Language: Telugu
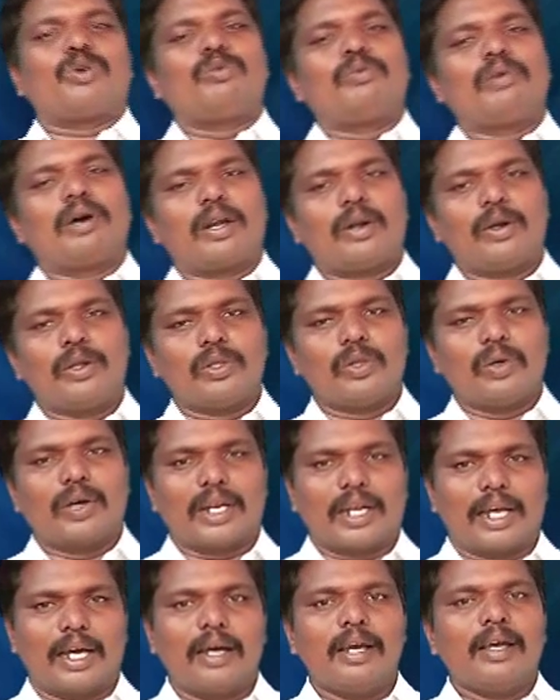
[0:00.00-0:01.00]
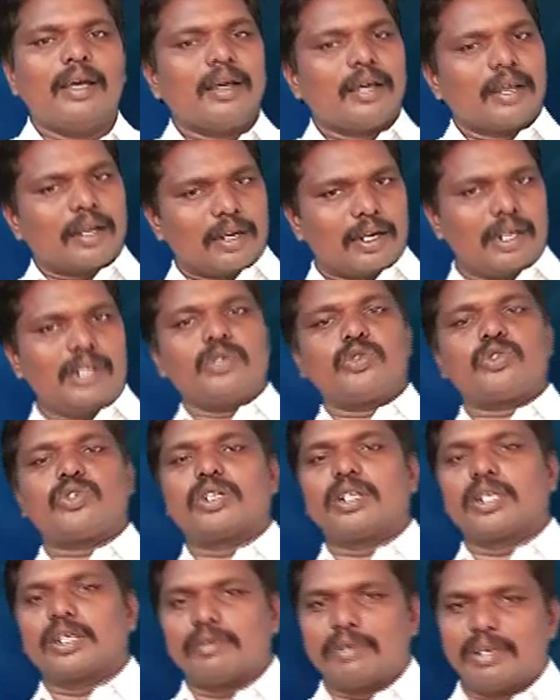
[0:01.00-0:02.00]
కుమారుల ద్వారా
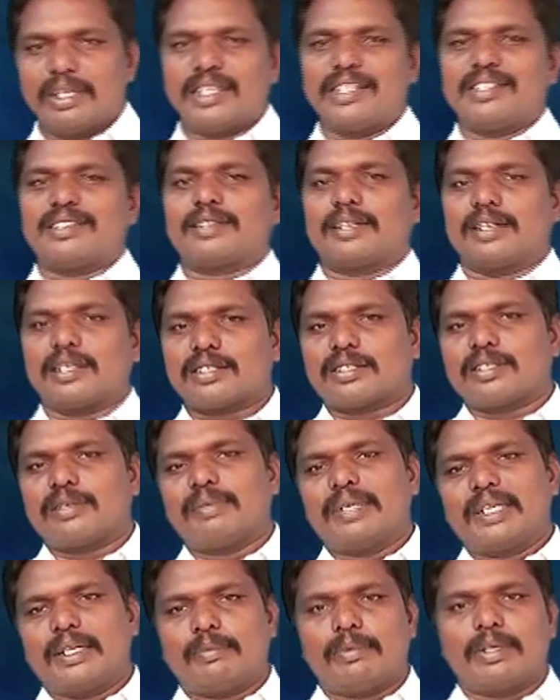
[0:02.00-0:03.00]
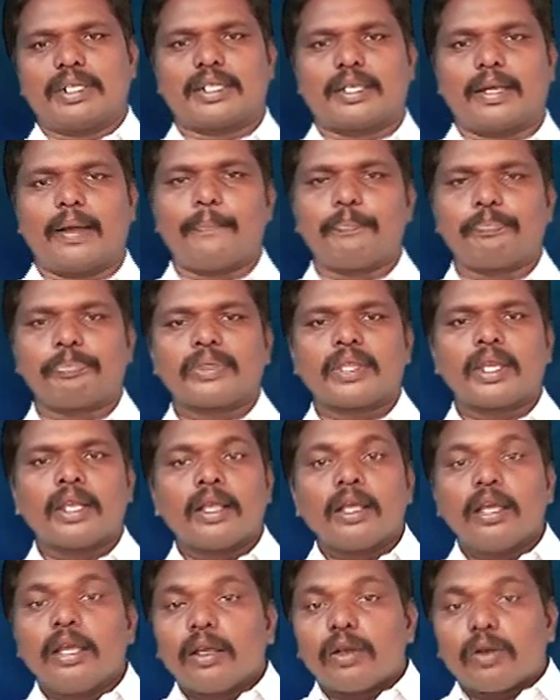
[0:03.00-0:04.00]
రాయించినటువంటి శ్రేష్టమైన మాట
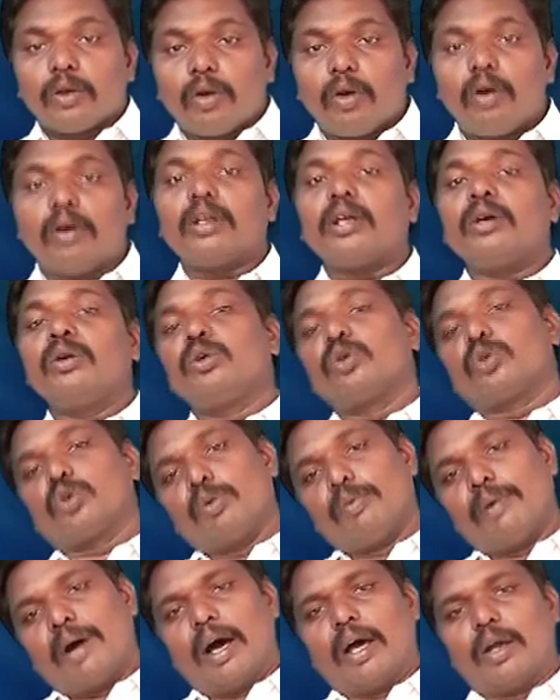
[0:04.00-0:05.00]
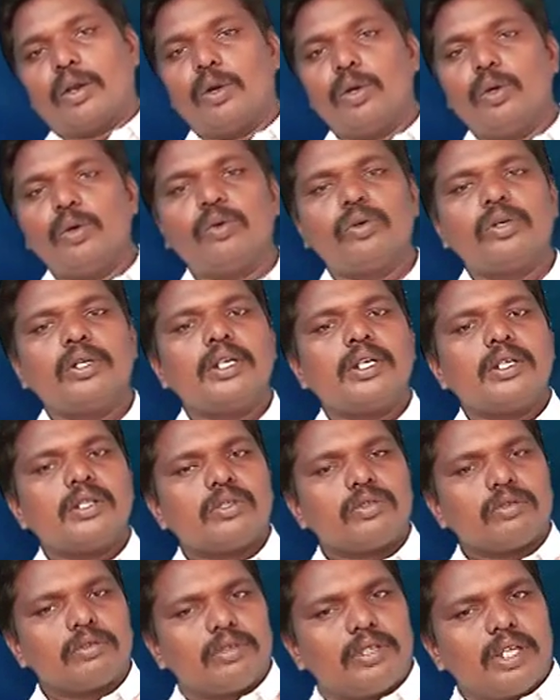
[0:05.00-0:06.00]
కోరహు కుమారులు
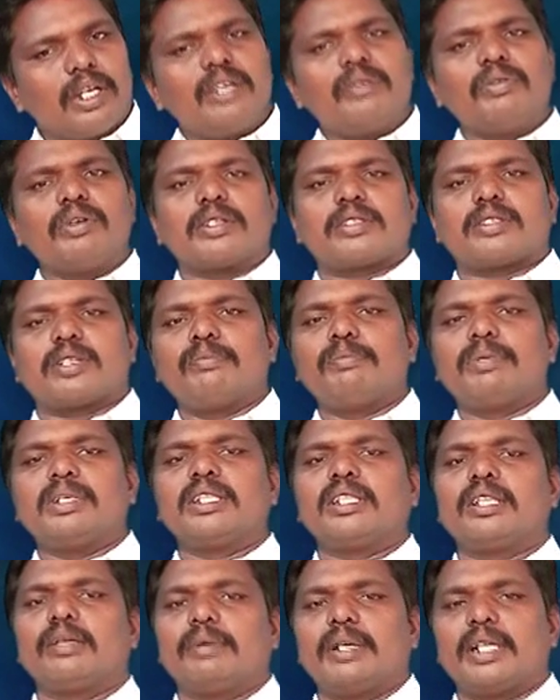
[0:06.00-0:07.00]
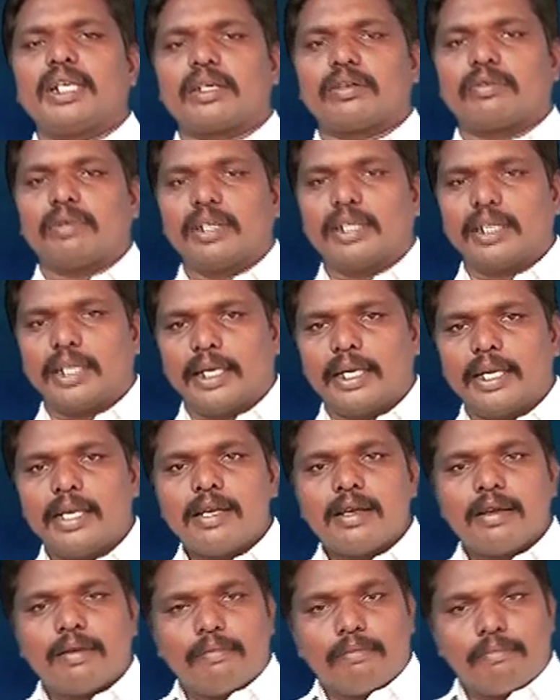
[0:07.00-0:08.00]
దైవ సంబంధమైనటువంటి
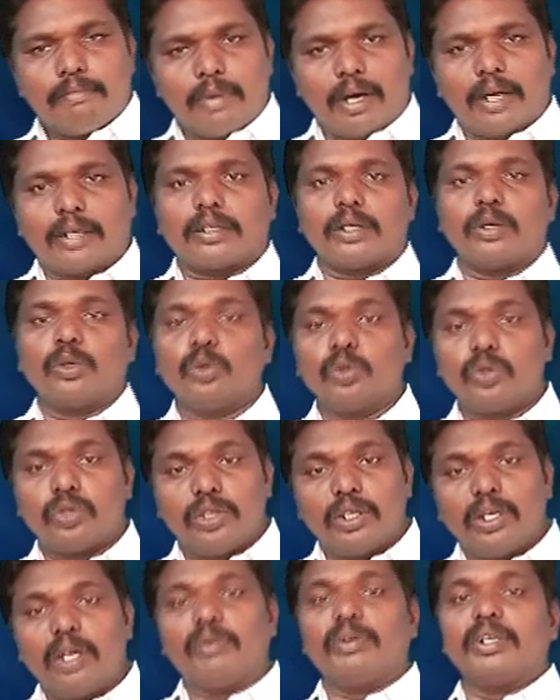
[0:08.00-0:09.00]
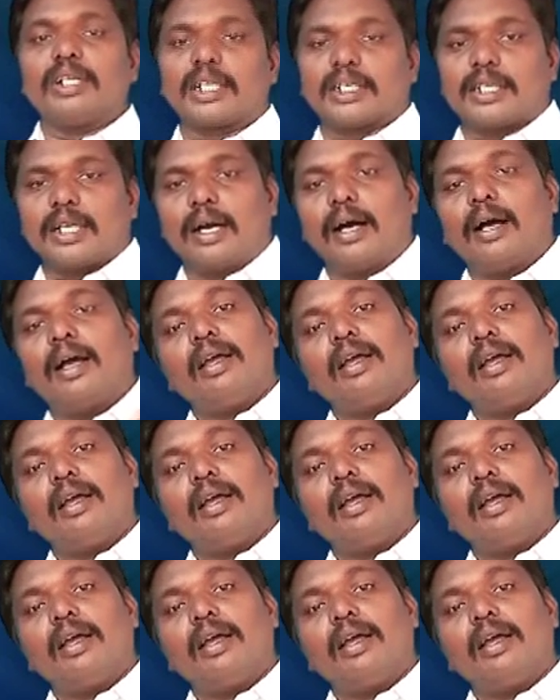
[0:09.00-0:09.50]
మాటను దేవుని యొక్క